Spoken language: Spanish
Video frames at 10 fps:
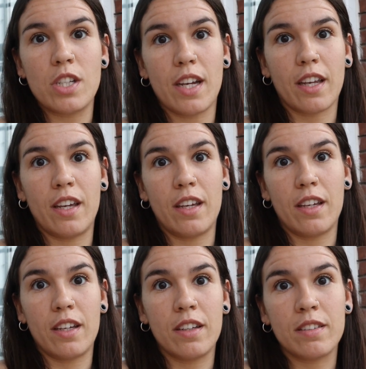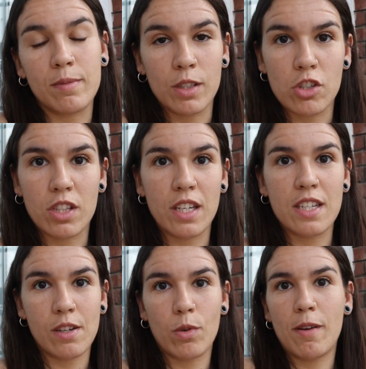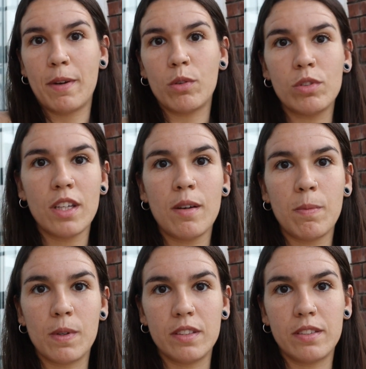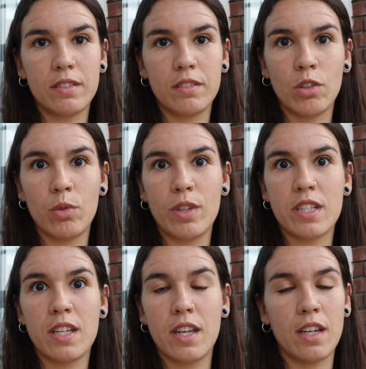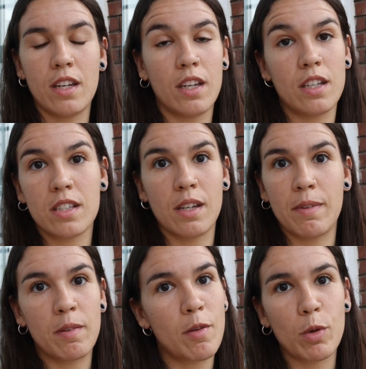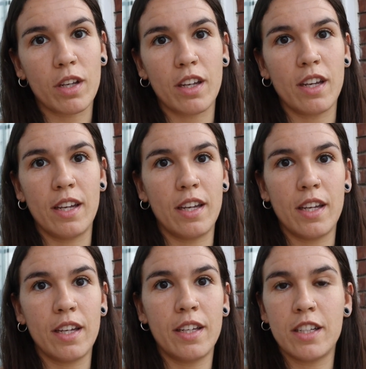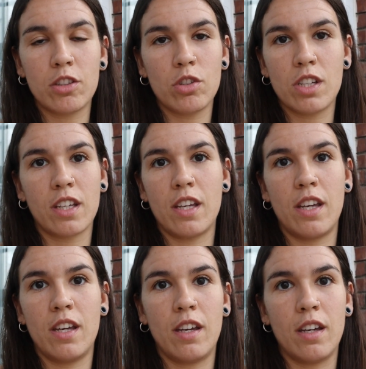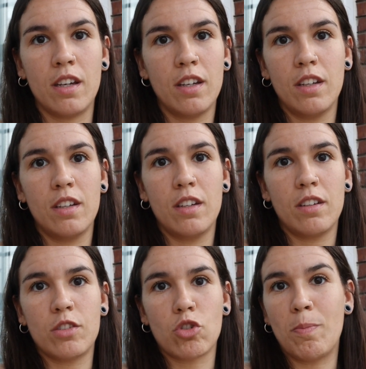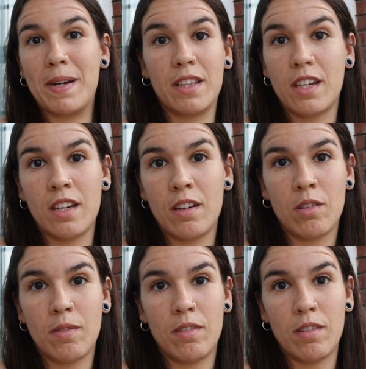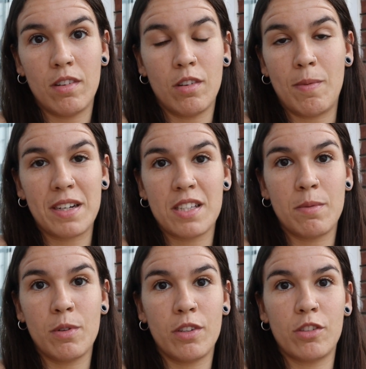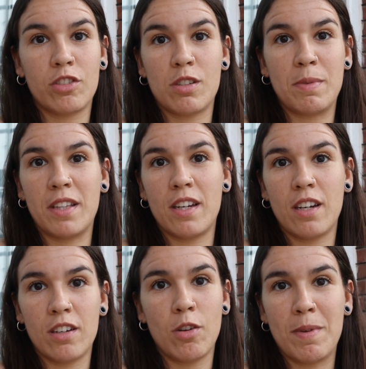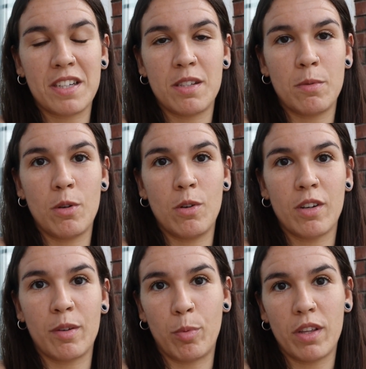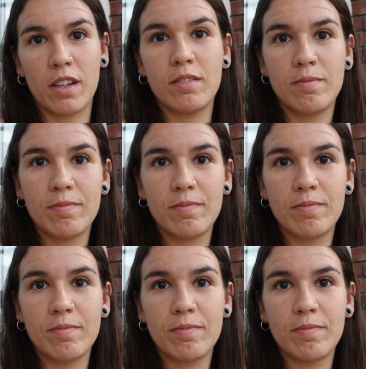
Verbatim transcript: O sea que, bueno, si tenéis alguna pregunta, pues no dudéis en, escribirme porque en esto sí que os compartiré lo, lo máximo y os transmitiré lo máximo que pueda.